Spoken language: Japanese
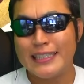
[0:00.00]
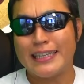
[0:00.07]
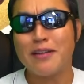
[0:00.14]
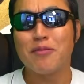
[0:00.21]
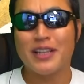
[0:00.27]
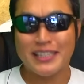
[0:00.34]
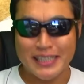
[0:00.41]
いや
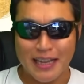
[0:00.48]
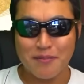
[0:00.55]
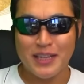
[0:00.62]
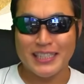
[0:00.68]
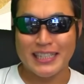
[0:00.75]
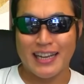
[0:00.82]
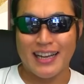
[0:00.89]
でもですね、
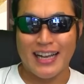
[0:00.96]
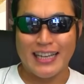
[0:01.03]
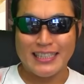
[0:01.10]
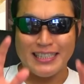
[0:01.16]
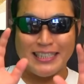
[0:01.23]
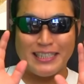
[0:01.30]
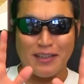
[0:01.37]
皆さん
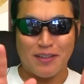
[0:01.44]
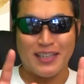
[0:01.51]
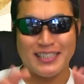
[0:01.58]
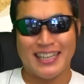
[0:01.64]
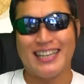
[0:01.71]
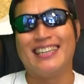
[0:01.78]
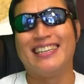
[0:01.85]
安心してくだ
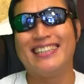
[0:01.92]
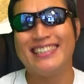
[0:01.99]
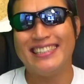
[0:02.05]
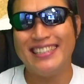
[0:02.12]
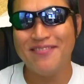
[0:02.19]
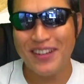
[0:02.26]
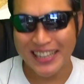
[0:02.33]
さい。
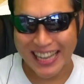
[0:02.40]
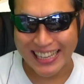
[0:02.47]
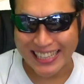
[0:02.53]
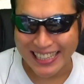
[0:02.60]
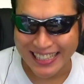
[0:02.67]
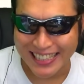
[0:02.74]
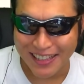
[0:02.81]
今ね、
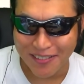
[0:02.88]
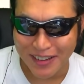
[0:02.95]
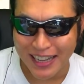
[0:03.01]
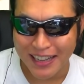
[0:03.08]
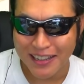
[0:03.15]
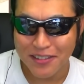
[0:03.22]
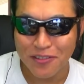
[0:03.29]
引いたの
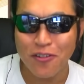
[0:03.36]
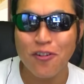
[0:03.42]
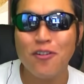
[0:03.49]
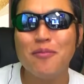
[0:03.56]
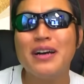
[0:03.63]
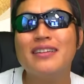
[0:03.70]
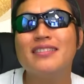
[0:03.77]
が、
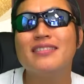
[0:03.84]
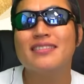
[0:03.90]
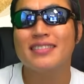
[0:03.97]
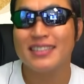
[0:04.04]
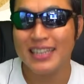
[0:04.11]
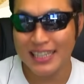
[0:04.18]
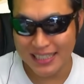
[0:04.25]

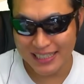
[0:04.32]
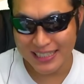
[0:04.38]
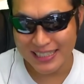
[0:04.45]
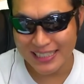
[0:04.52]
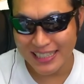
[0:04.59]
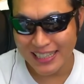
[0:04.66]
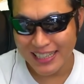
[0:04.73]
ノーマルガチャで
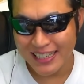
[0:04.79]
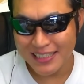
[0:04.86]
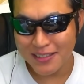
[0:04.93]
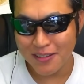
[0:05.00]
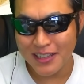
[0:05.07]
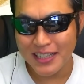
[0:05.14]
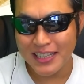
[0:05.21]
す。
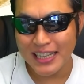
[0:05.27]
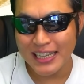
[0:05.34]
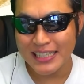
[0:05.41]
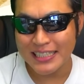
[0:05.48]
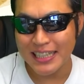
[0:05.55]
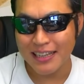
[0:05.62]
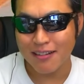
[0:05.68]
それに
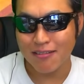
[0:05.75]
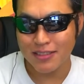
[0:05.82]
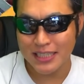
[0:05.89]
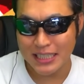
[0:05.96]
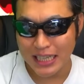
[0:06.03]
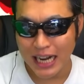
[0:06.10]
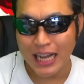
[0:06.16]
対して、こ
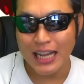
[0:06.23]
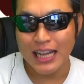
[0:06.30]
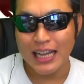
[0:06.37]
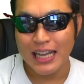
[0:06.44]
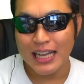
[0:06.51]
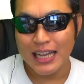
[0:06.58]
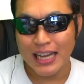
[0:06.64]
ちら。
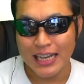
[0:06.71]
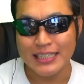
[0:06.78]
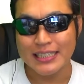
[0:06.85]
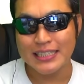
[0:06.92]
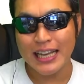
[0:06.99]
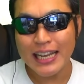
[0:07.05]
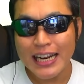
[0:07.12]
はい。
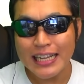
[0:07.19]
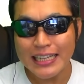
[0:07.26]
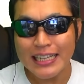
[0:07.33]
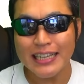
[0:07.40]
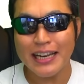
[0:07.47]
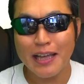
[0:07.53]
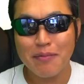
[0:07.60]
さら
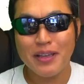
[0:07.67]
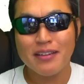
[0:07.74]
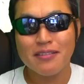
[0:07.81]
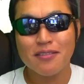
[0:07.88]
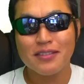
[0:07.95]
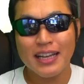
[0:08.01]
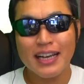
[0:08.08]
に、
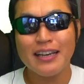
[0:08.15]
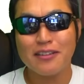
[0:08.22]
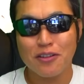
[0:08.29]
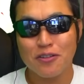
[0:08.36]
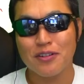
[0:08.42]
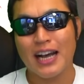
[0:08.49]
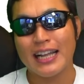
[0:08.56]
レベルの高い
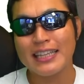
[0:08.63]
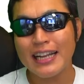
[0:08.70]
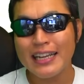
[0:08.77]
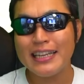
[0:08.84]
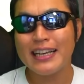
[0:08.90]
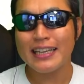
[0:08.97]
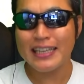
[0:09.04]
というか、当た
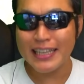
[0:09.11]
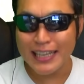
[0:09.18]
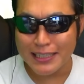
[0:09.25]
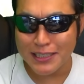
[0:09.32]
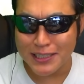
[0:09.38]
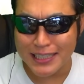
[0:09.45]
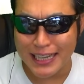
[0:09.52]
りが引き
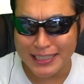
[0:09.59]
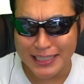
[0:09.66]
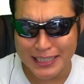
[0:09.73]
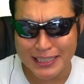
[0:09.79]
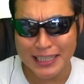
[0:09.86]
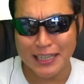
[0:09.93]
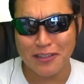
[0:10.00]
やすい
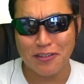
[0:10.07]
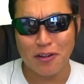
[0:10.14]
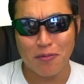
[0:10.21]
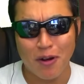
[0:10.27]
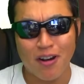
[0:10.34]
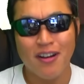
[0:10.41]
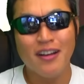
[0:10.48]
ガチャチケット
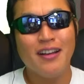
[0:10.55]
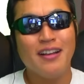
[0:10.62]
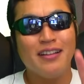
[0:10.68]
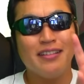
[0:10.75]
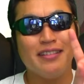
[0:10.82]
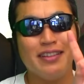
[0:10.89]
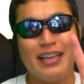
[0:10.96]
も、
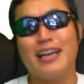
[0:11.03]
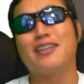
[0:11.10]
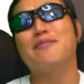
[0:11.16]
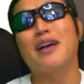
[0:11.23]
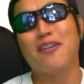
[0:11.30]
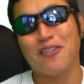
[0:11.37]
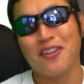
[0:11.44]

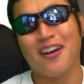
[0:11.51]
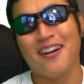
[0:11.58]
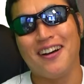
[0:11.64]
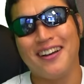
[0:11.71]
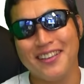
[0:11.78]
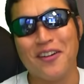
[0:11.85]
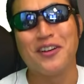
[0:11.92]
200枚ほど
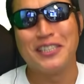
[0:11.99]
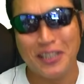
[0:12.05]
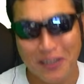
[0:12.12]
用意し